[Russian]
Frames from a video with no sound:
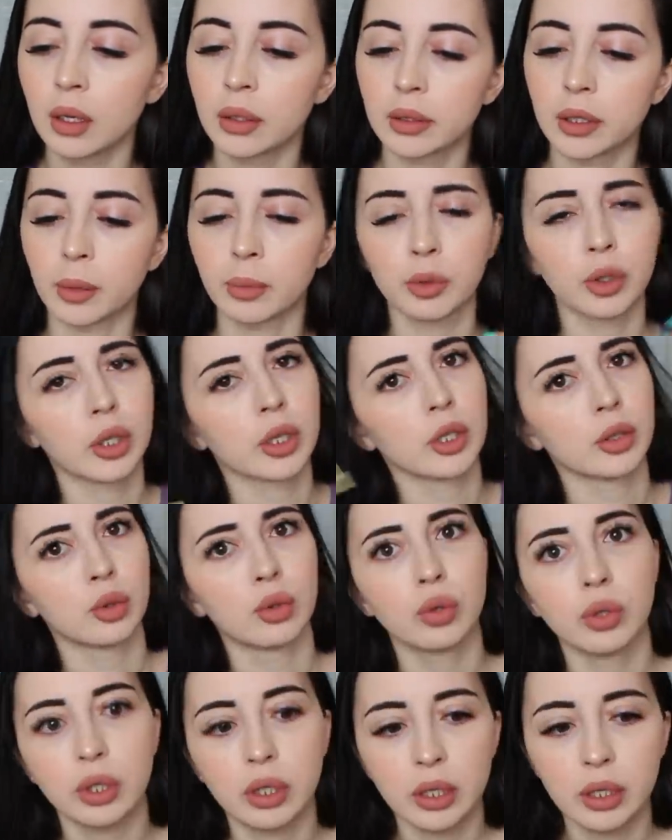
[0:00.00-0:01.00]
Там у них и
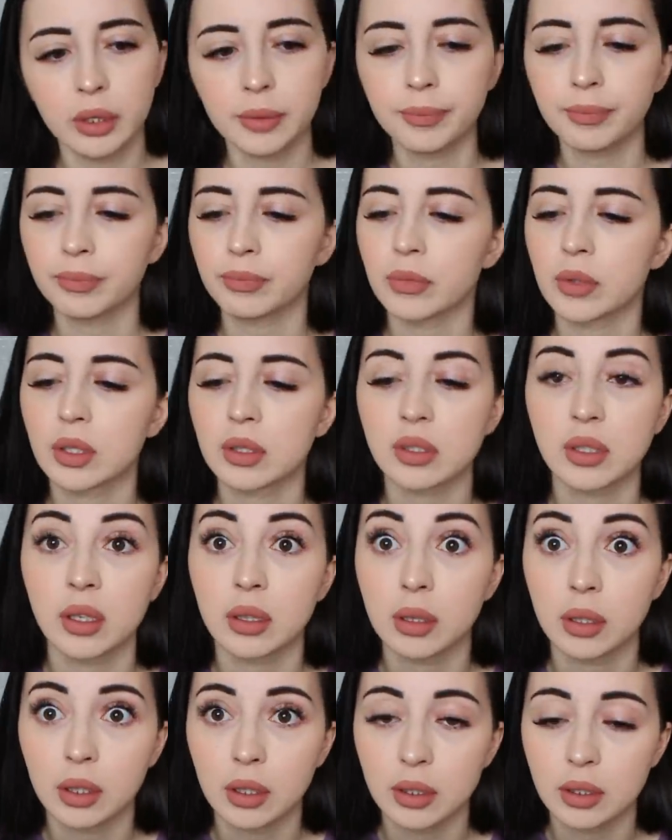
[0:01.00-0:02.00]
другие
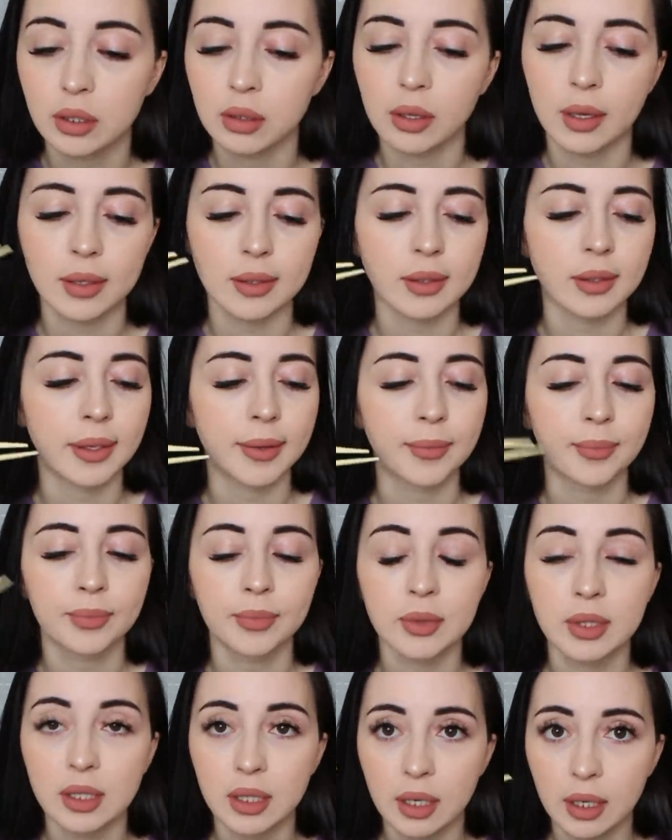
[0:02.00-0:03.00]
сеты есть классные.
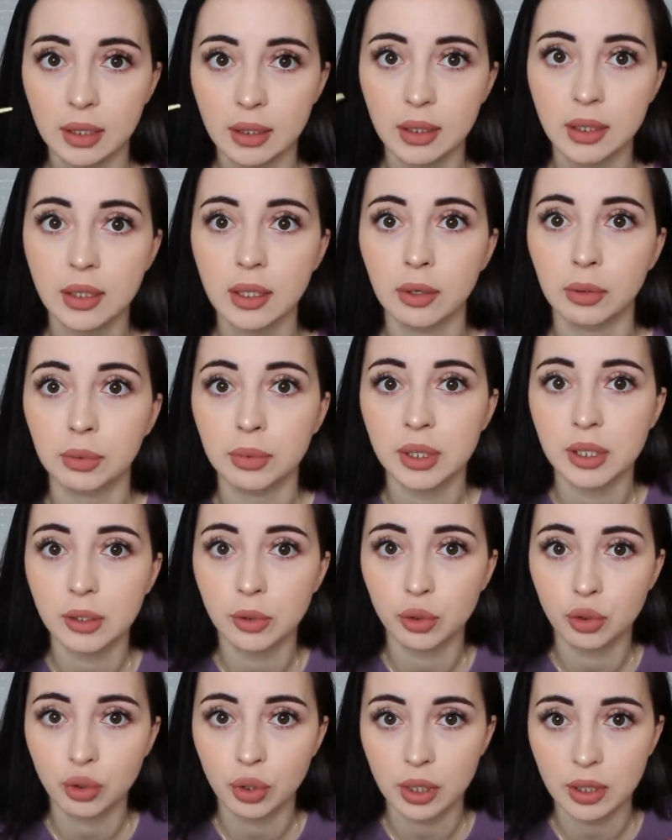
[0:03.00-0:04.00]
Заходите, я вам
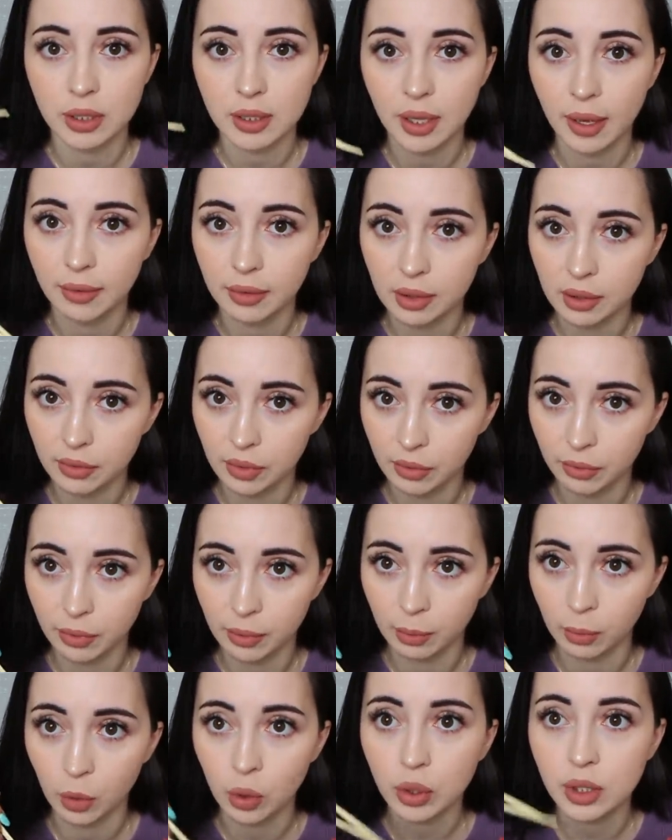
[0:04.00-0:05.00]
ссылочку оставила в
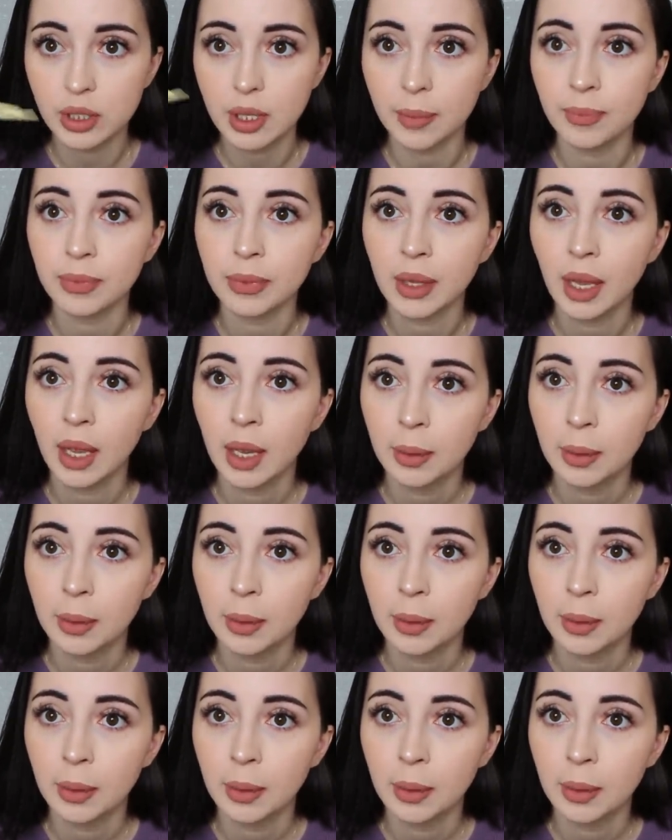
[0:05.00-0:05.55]
инфобоксе.